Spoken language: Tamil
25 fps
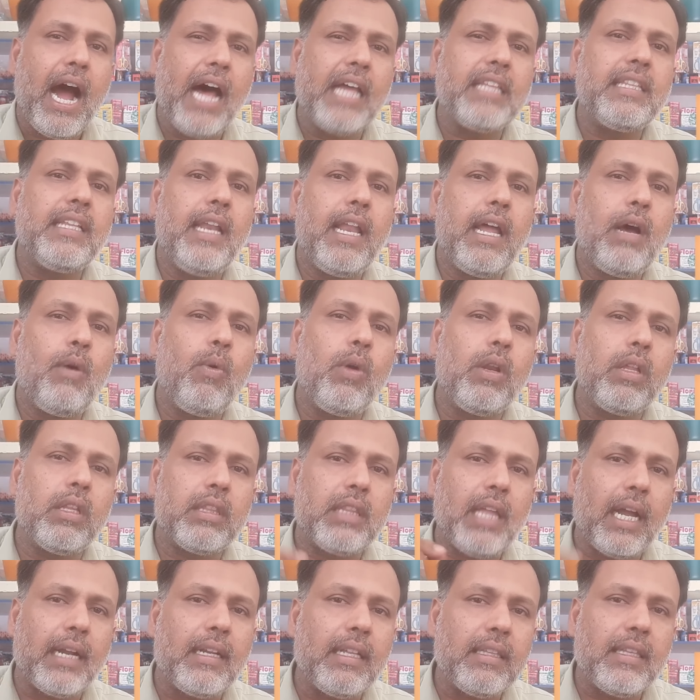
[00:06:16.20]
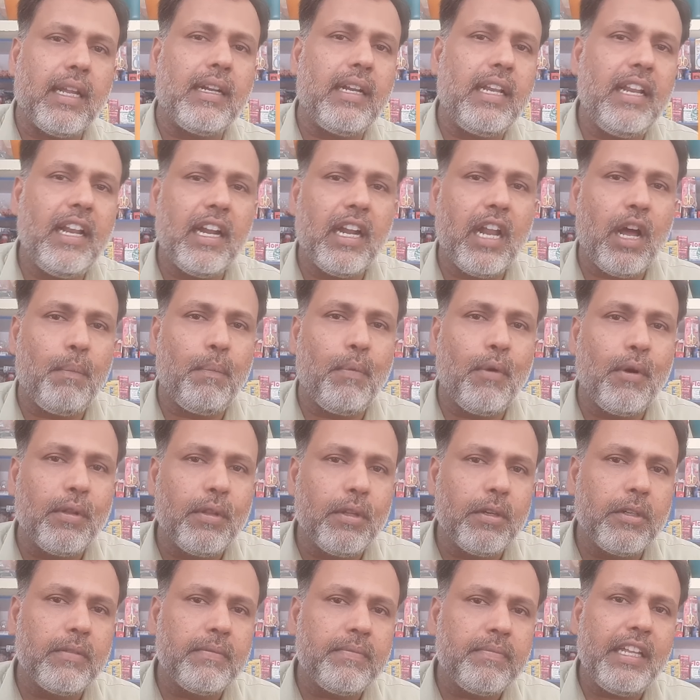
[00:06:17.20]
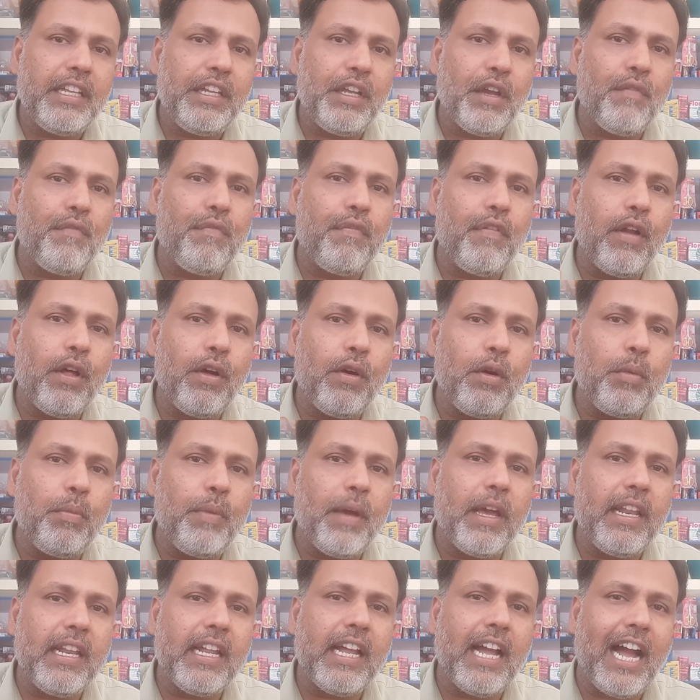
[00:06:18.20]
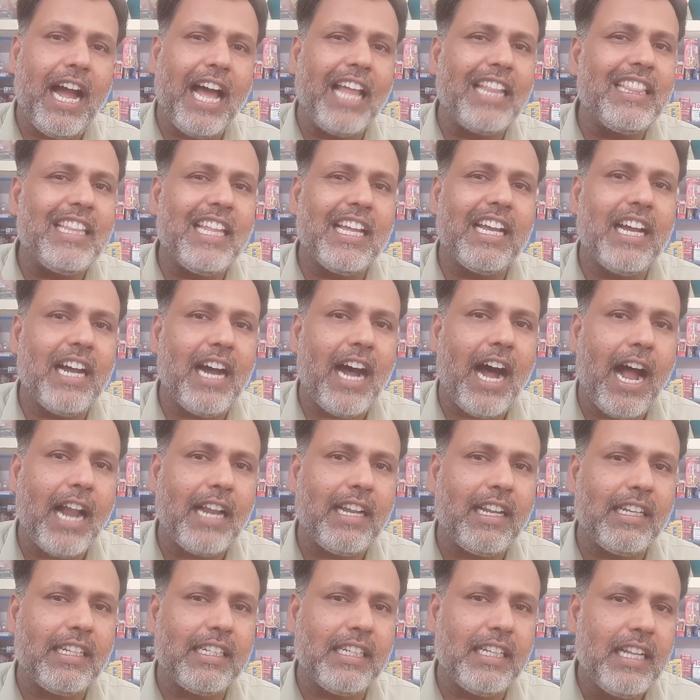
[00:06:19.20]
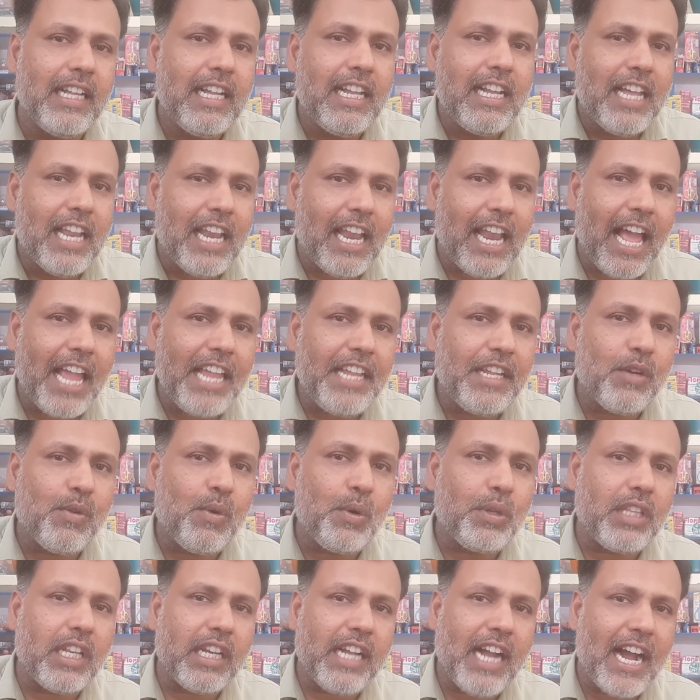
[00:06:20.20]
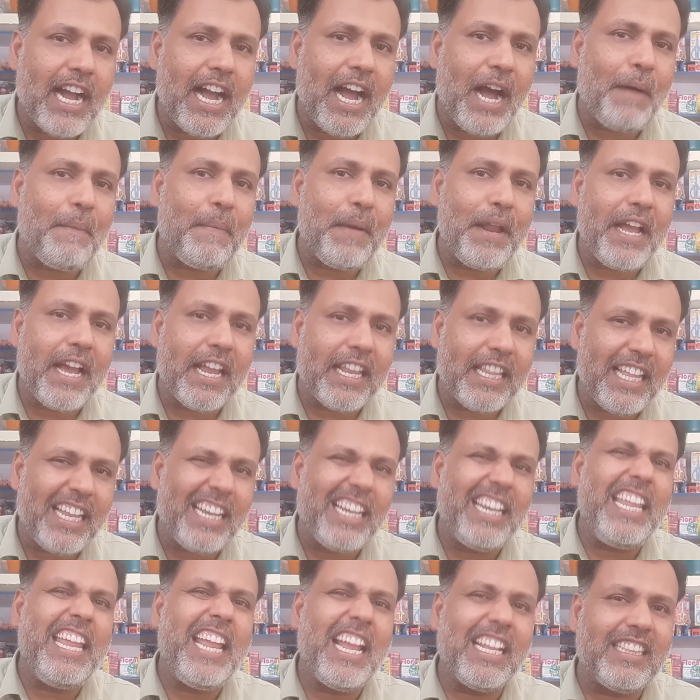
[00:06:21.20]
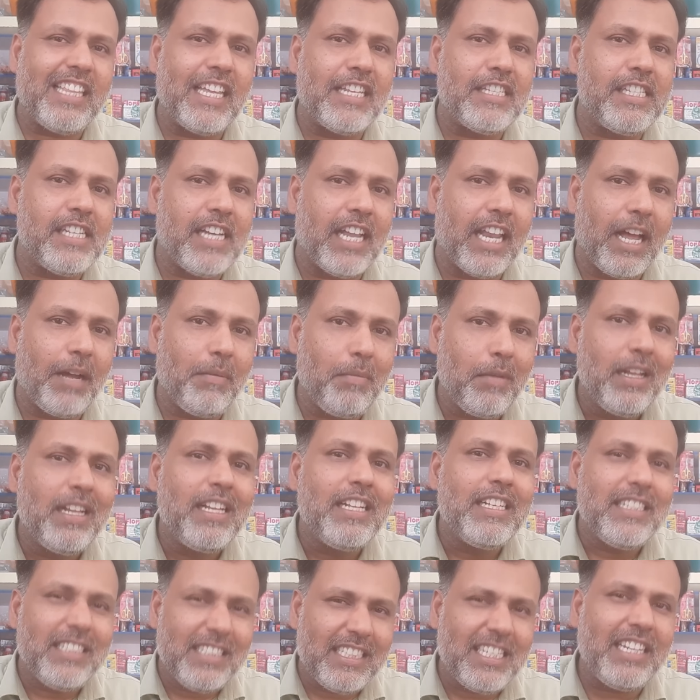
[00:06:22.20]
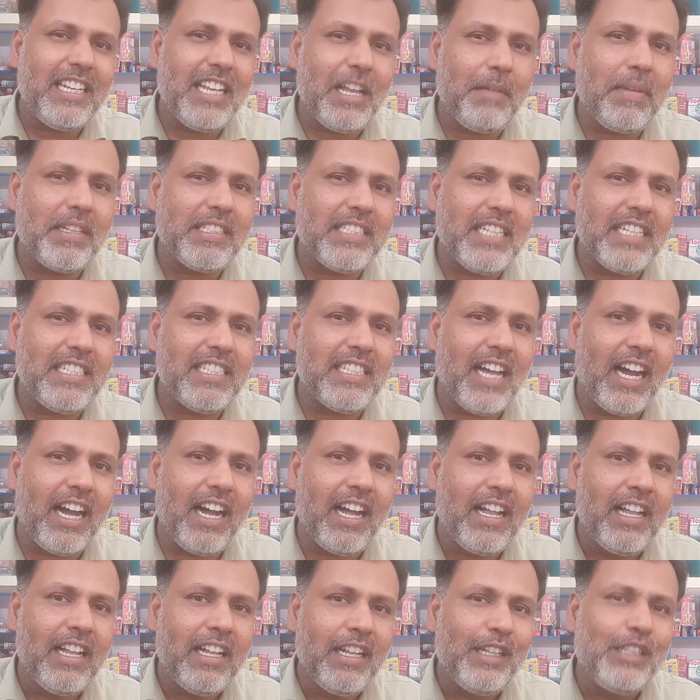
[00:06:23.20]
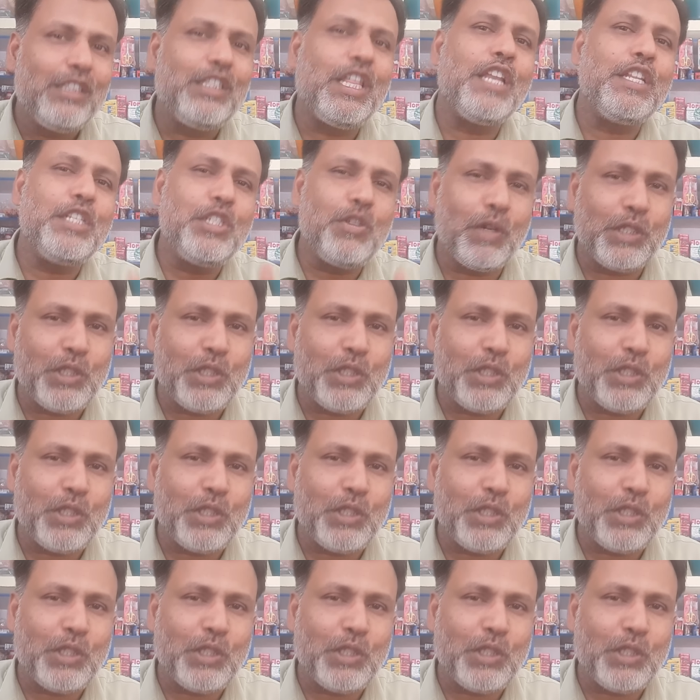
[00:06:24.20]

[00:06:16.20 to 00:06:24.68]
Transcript: அதில் ஒரு தட்டு தட்டினீங்கன்னா போதும் எவ்வளோ பேர் அந்த ஹார்ட்டுக்கு லைக் கொடுத்துருக்காங்க அப்படிங்கிறத நீங்கள் தெரிஞ்சுக்கலாம் சின்ன மெசேஜ் தான் தெரிஞ்சு